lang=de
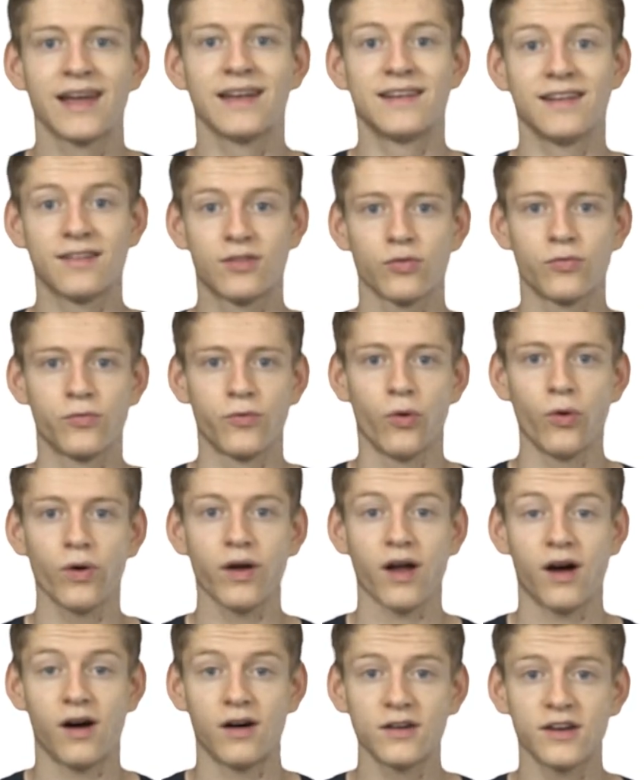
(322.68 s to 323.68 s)
Die
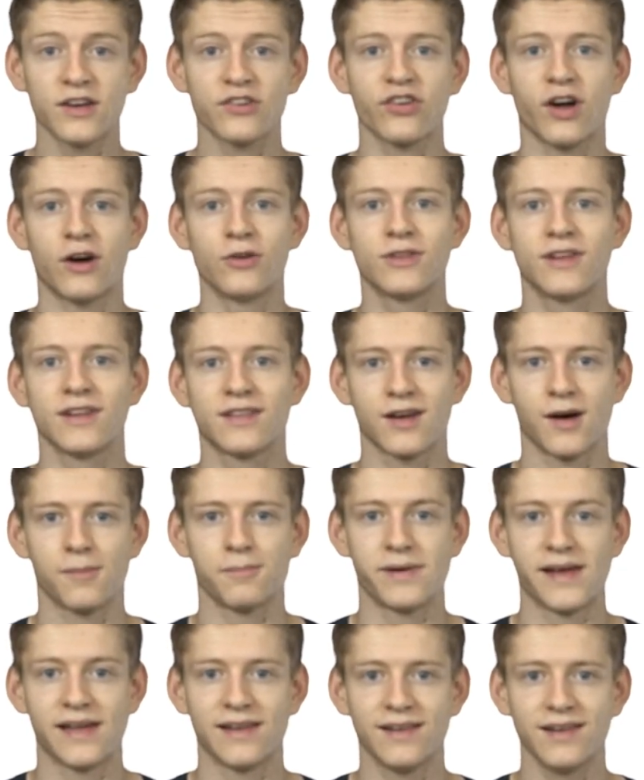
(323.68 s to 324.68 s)
zuvor angeschaute
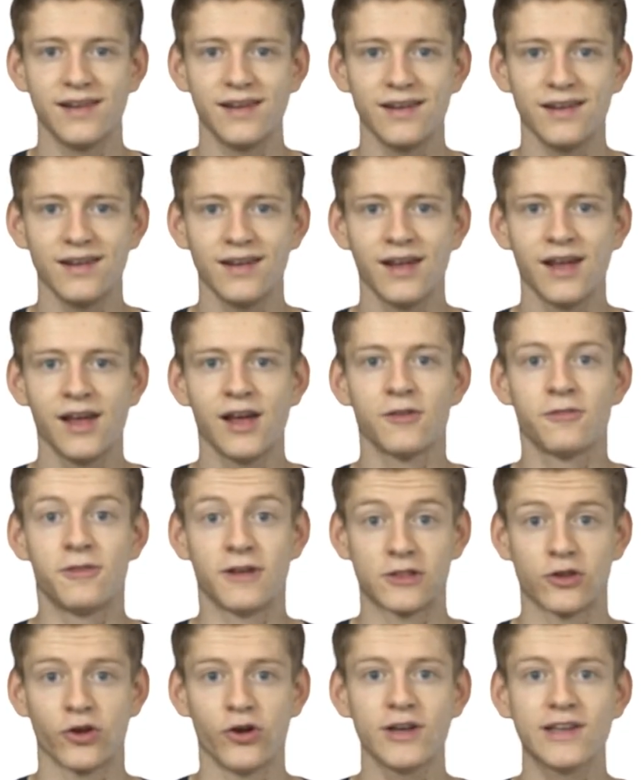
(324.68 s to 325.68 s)
Tabelle
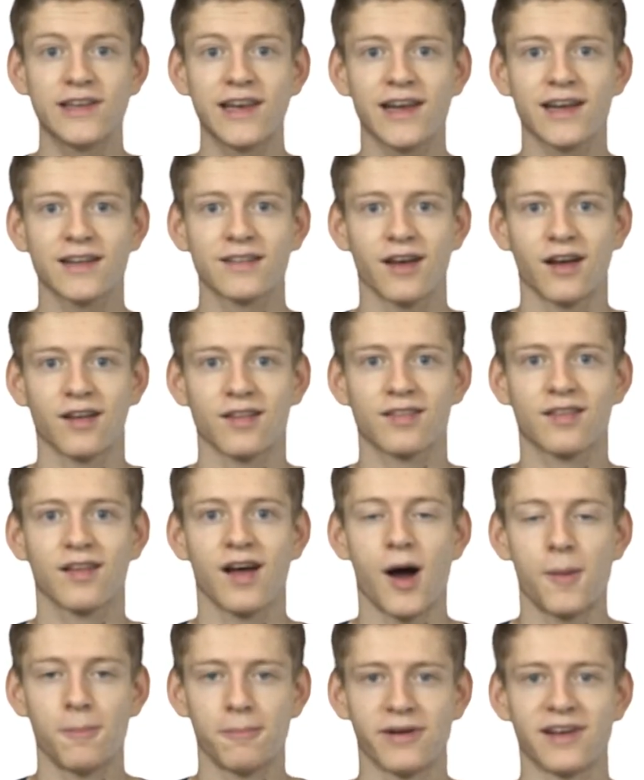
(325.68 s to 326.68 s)
verdeutlicht das
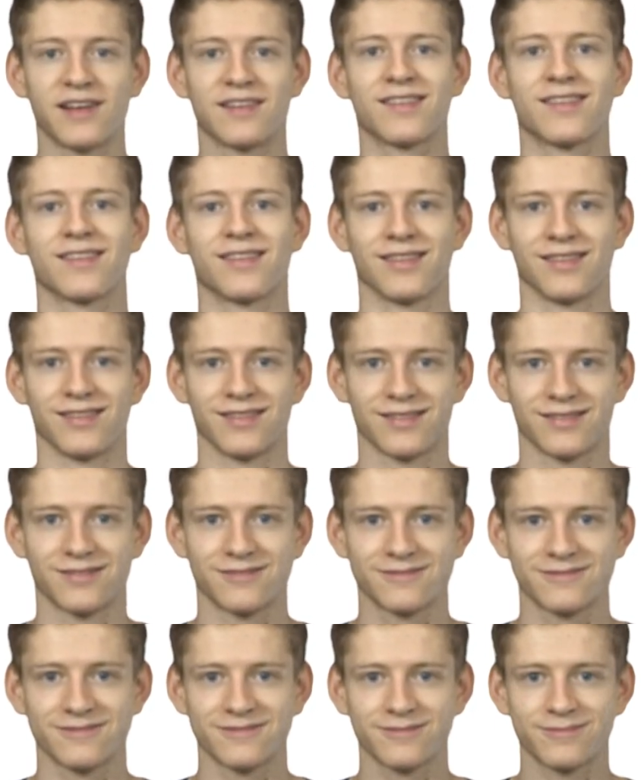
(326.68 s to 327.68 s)
am besten.
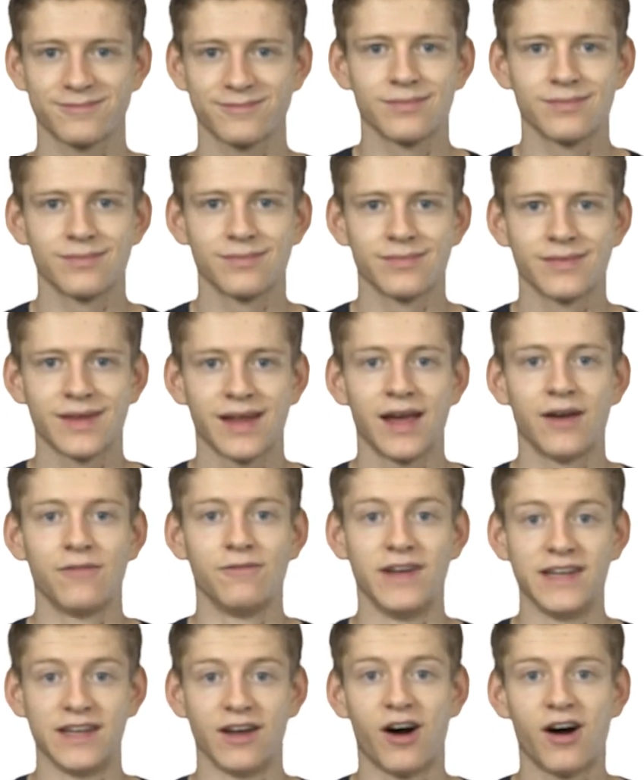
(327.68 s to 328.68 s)

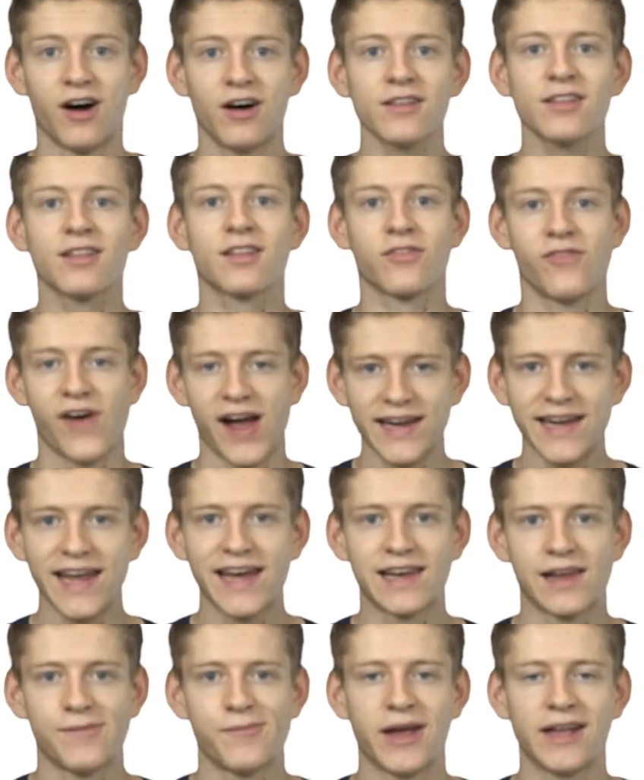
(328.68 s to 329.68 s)
Wenn A zwei
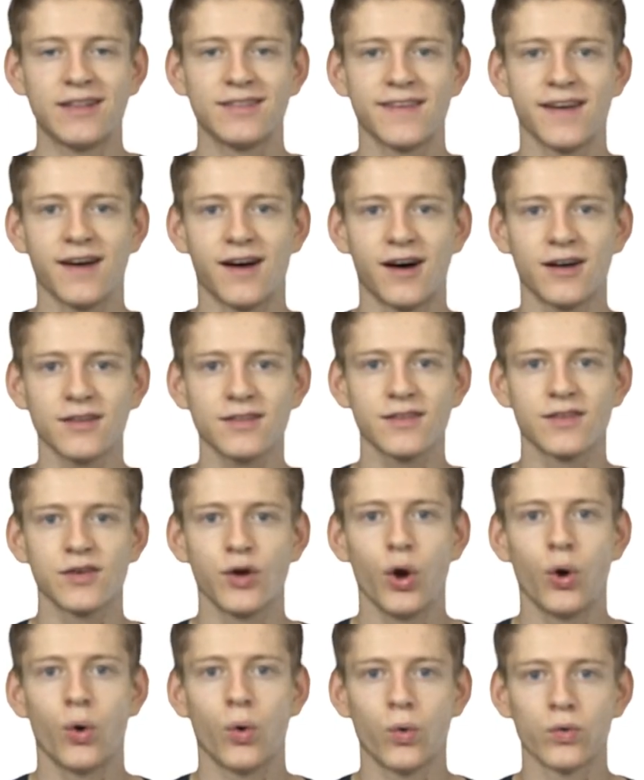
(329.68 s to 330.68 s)
Elemente hat
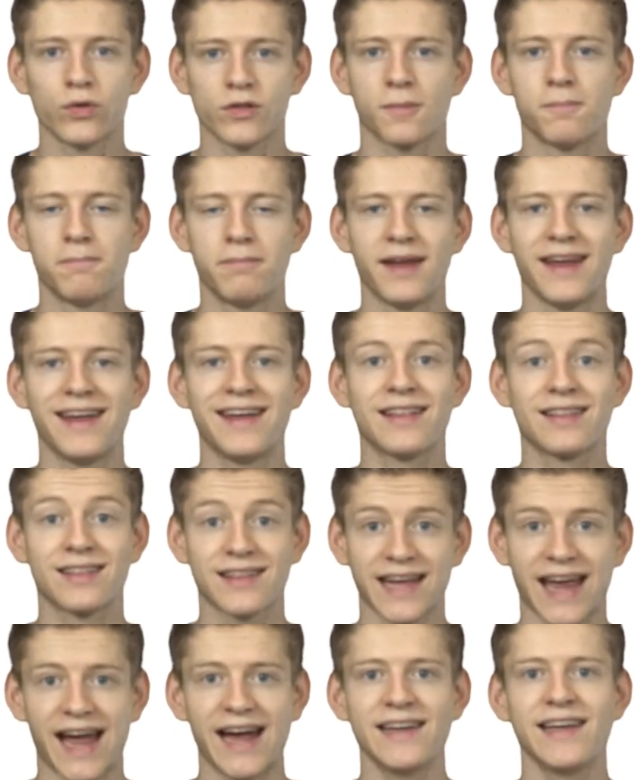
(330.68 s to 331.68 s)
und B
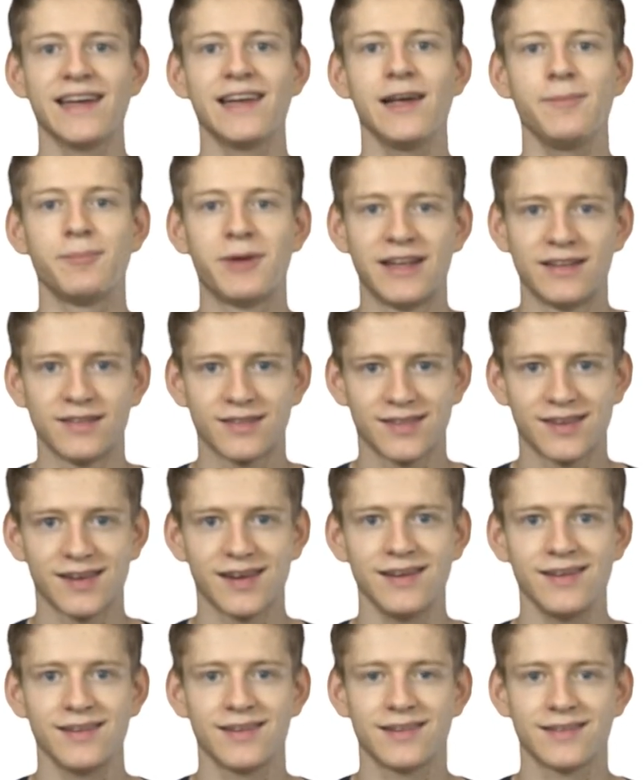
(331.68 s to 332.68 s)
drei
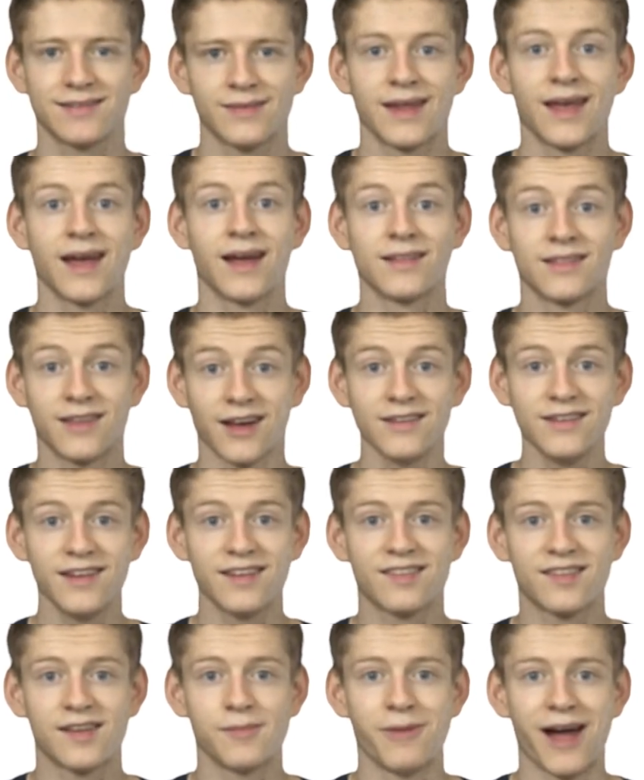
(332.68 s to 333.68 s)
Elemente, dann
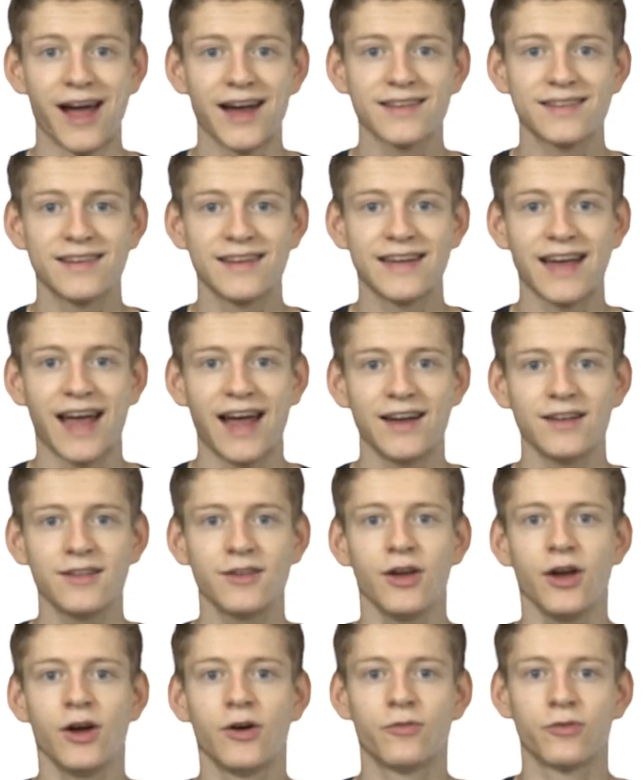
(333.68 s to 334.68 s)
ist die Mächtigkeit
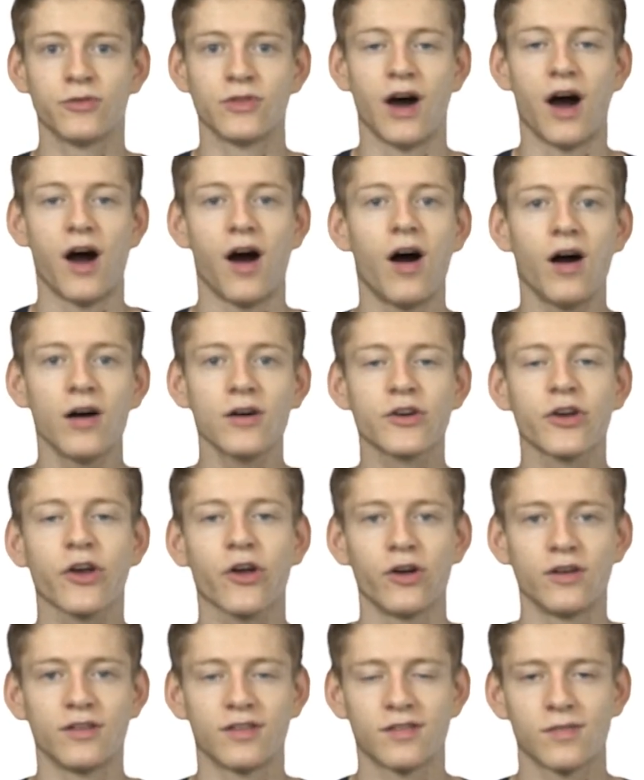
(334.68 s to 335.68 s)
von A
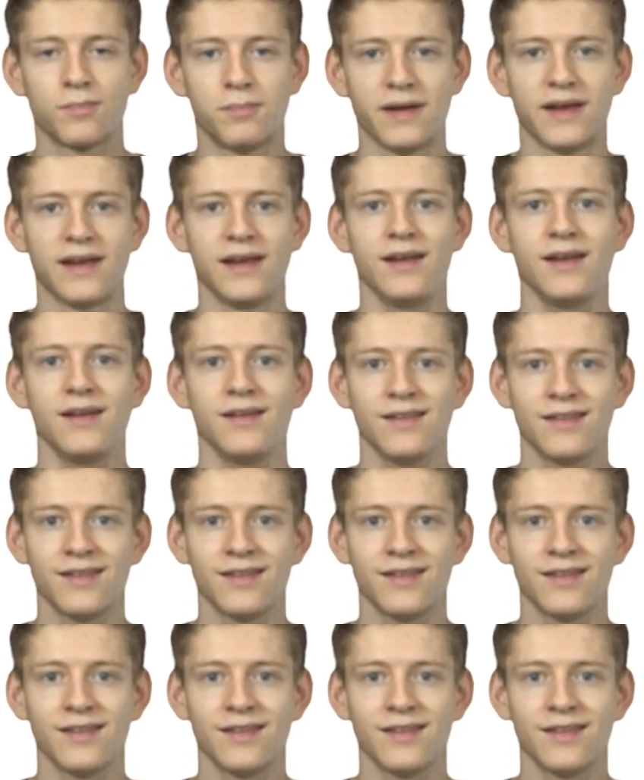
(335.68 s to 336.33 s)
kreuz B